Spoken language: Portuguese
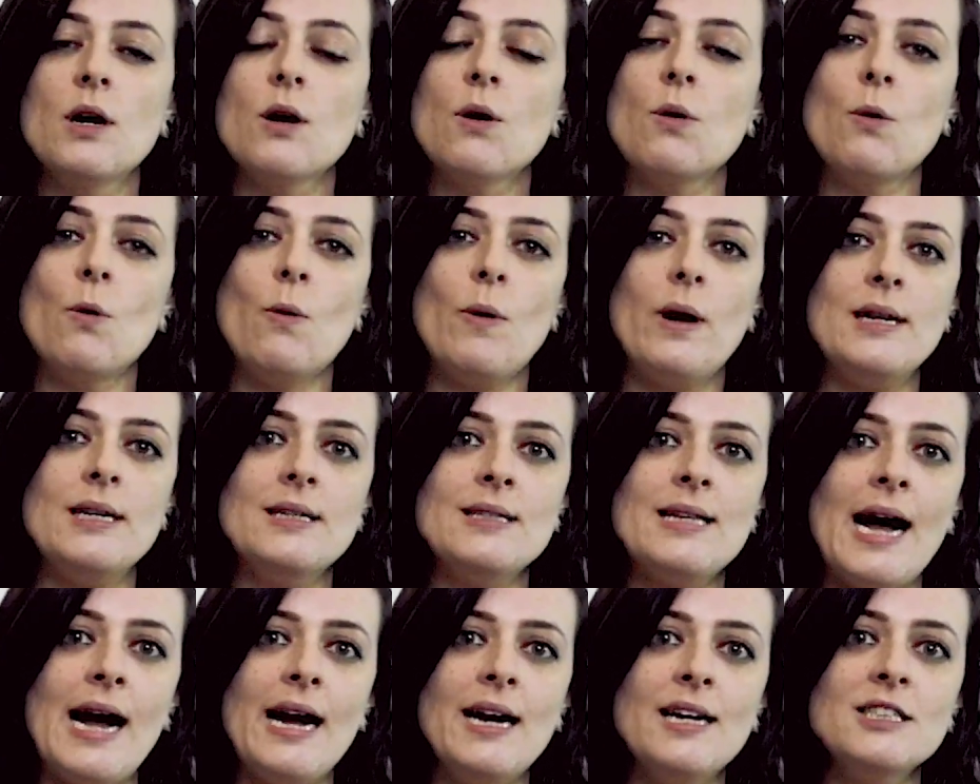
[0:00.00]
com
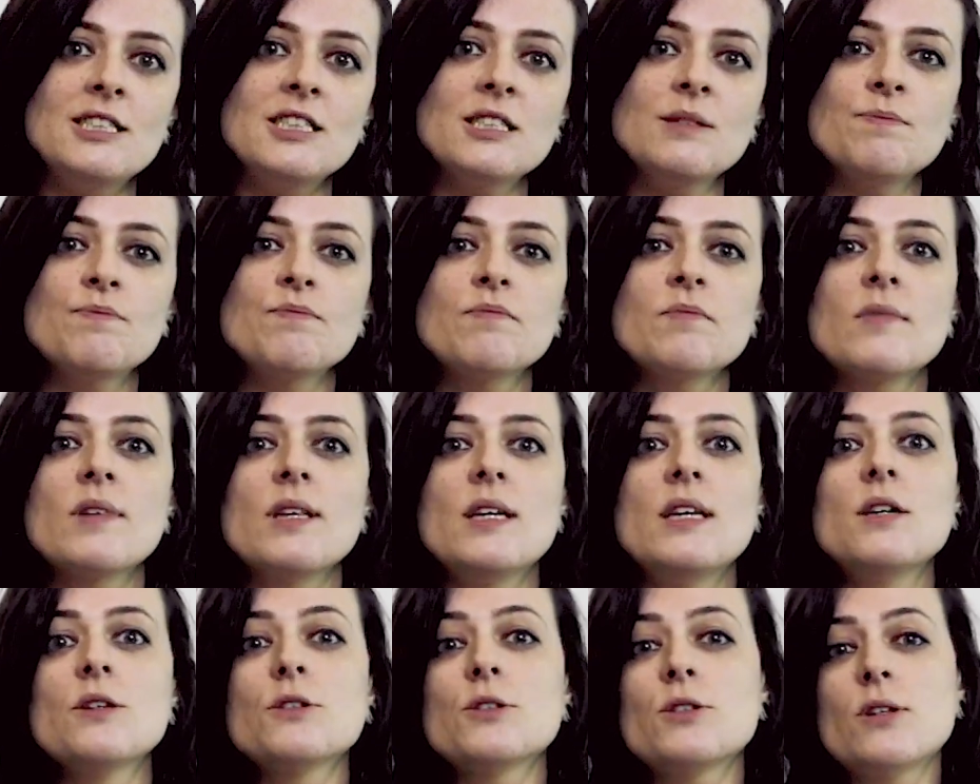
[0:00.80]
qualidade
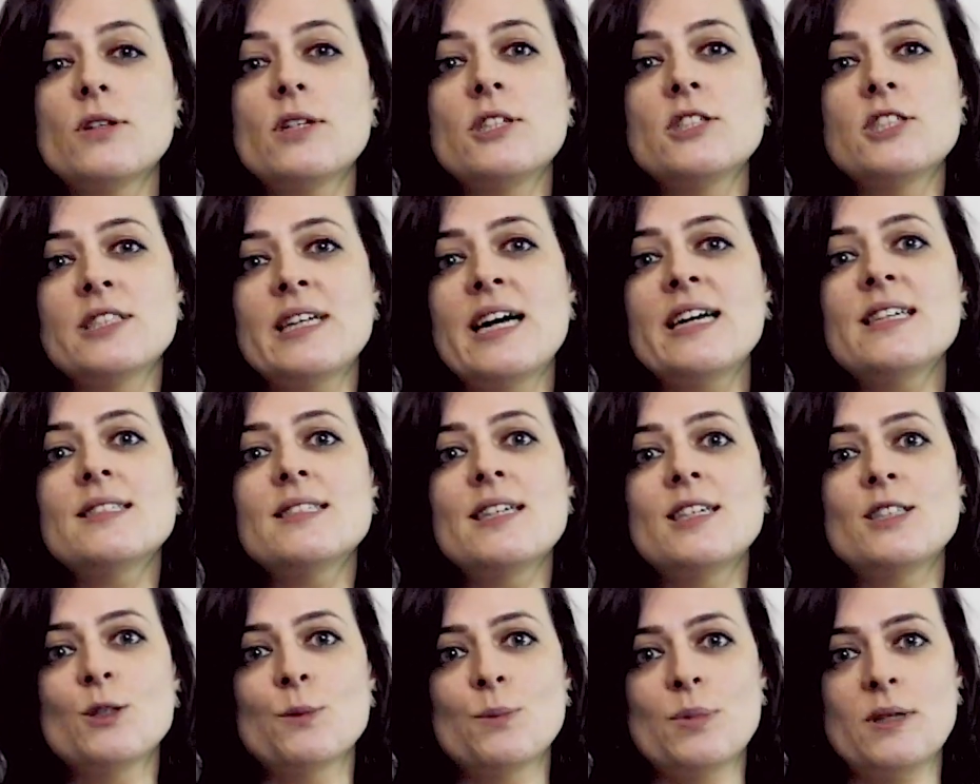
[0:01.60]
e os originais
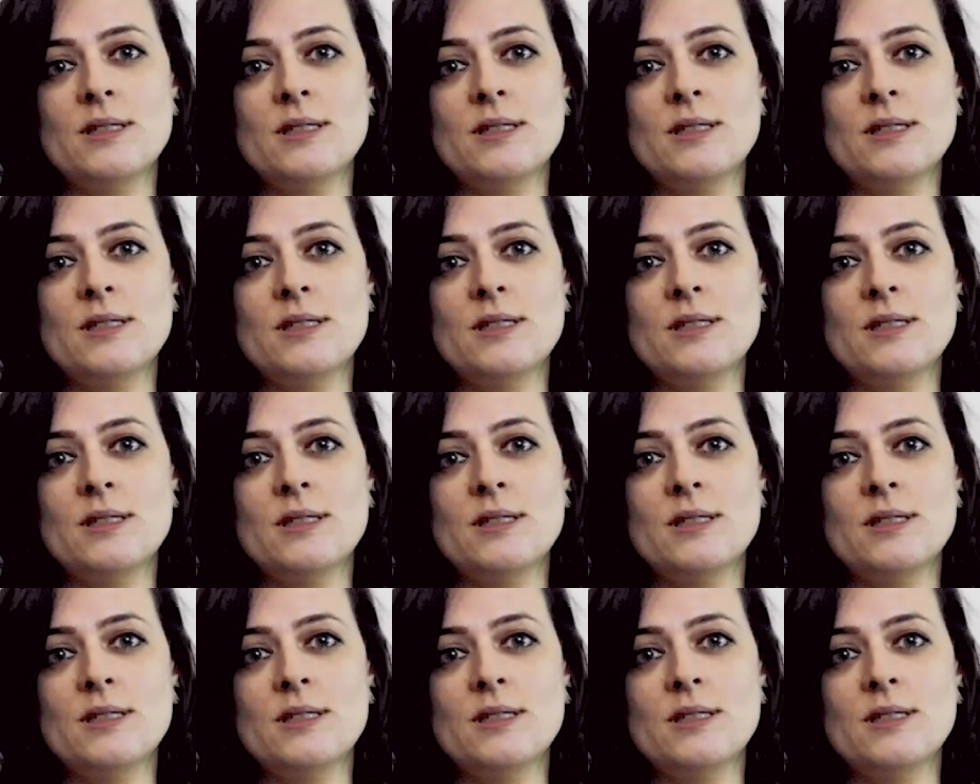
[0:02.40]
sejam